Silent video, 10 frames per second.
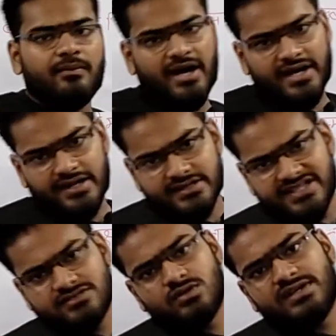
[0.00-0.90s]
हमारे
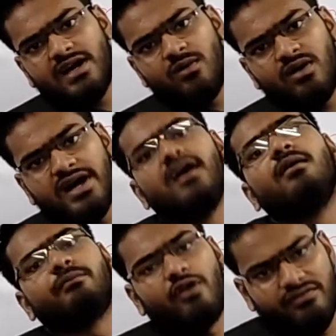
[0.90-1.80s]
देश को क्या होगा
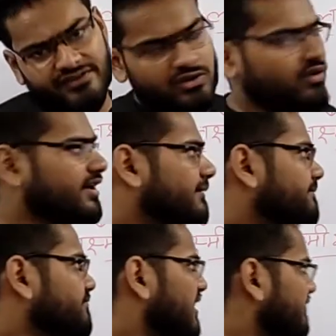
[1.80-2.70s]
प्रॉफिट होगा
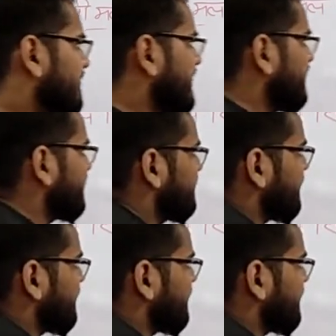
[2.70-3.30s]
फिर